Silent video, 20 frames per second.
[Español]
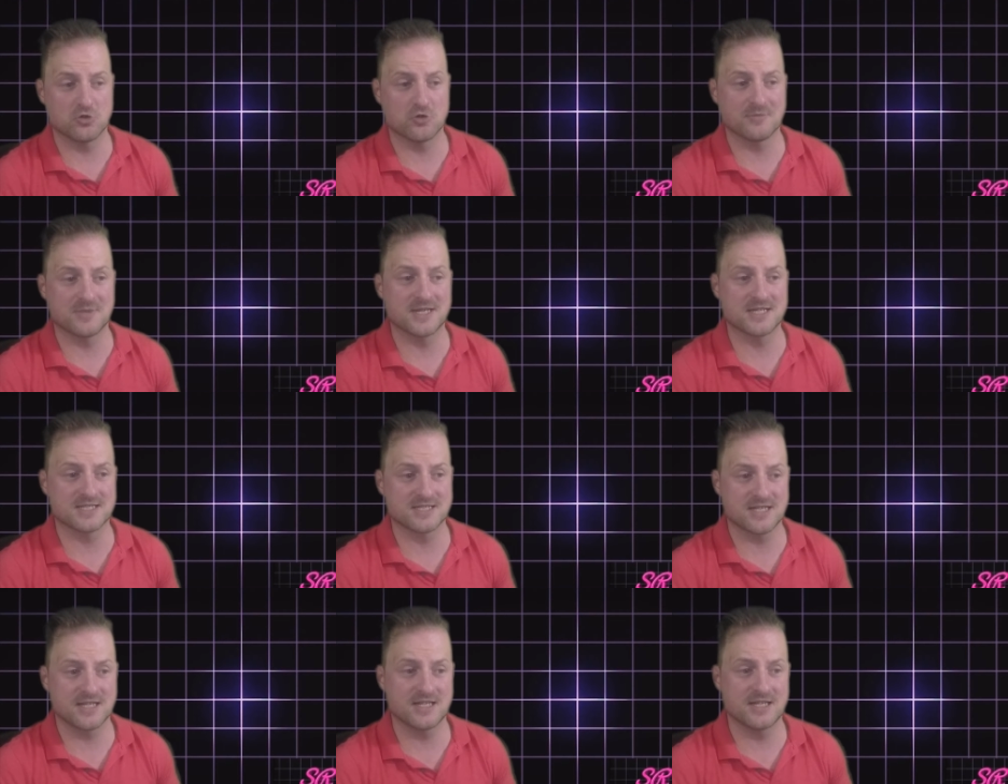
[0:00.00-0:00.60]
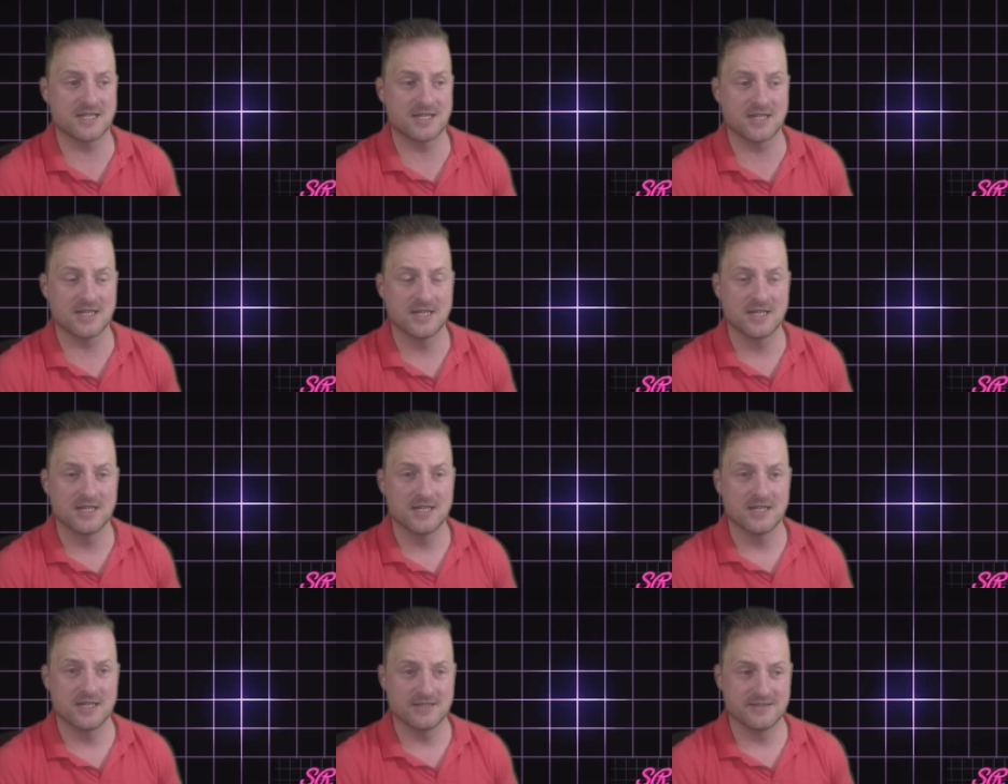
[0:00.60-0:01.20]
normas que,
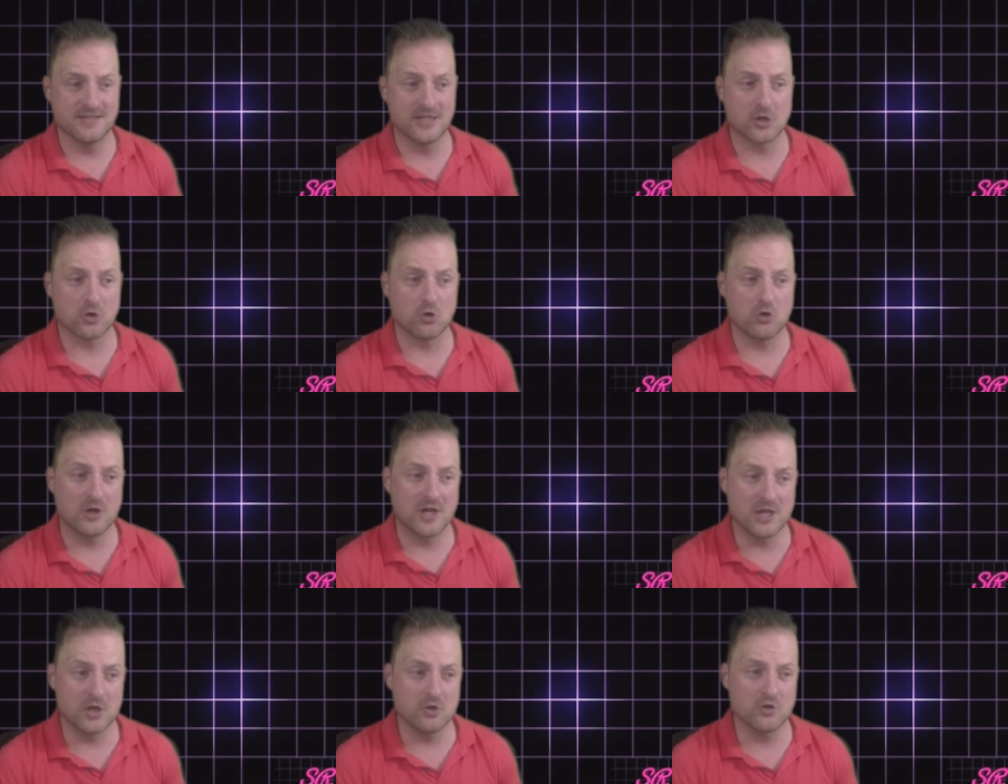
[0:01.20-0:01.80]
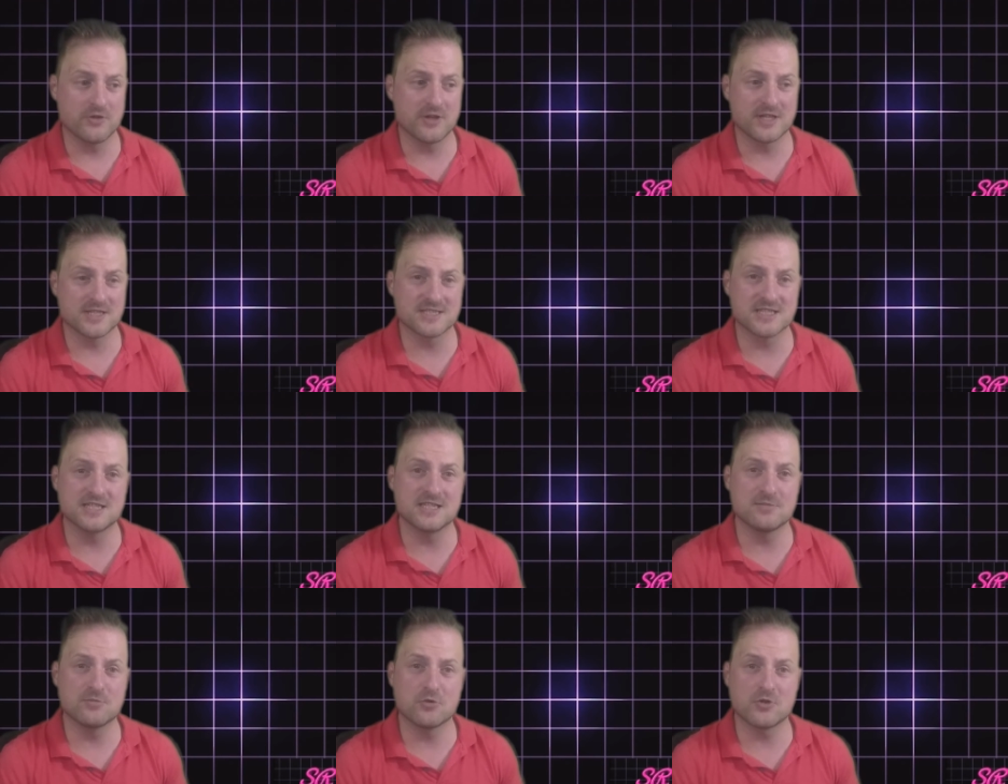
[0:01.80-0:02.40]
de roleo de
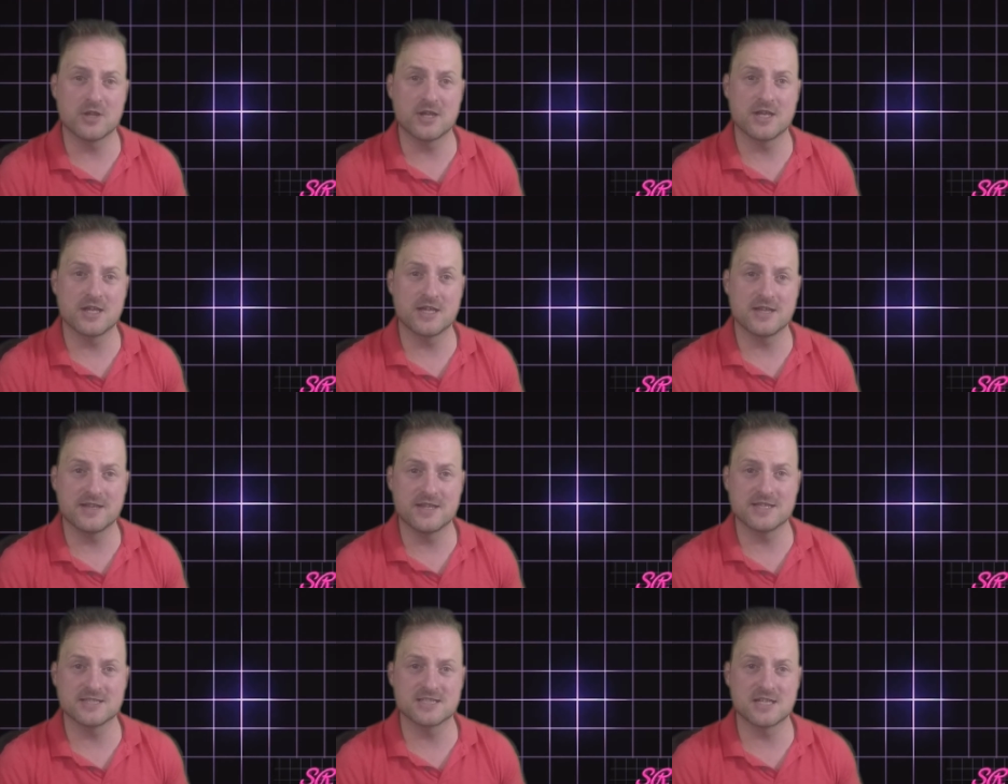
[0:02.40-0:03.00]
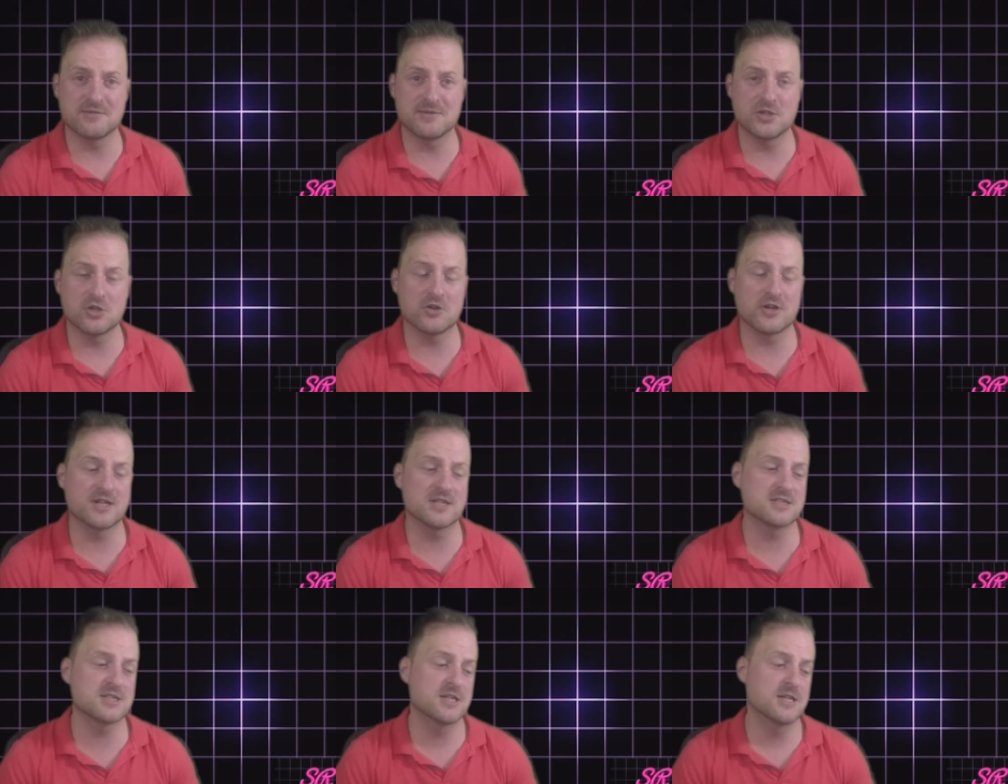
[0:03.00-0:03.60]
este tipo de,
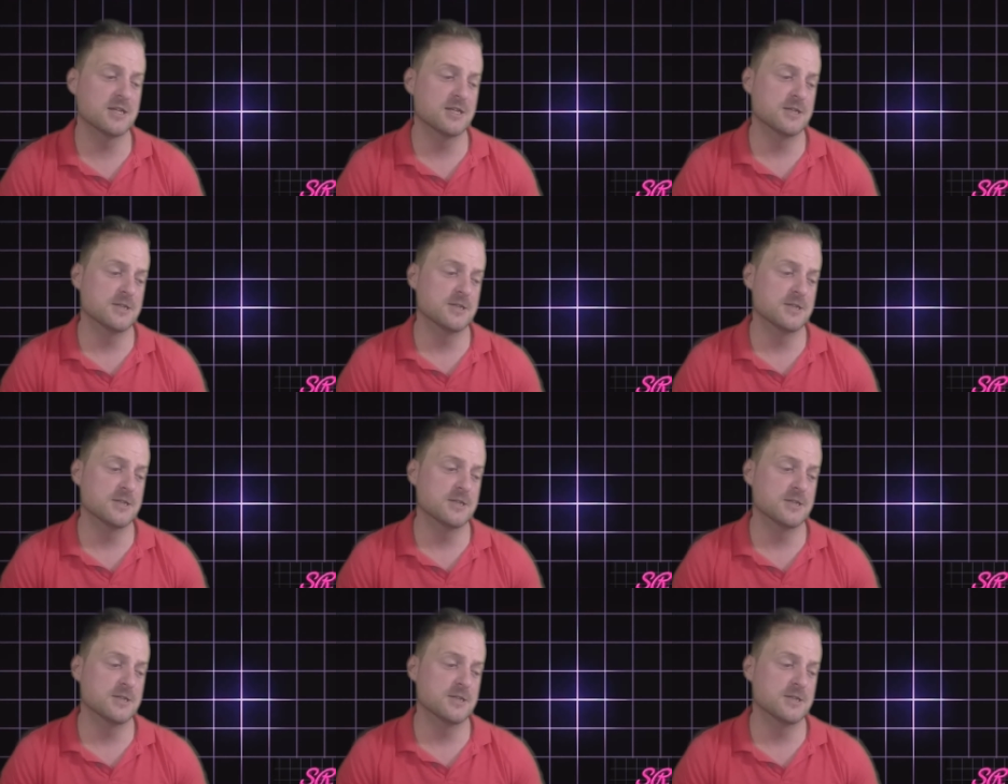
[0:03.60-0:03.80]
servidores